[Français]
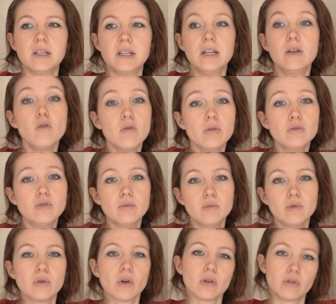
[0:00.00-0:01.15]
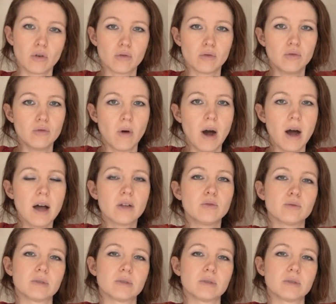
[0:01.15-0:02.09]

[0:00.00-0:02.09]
et le haut du mur dans le couloir.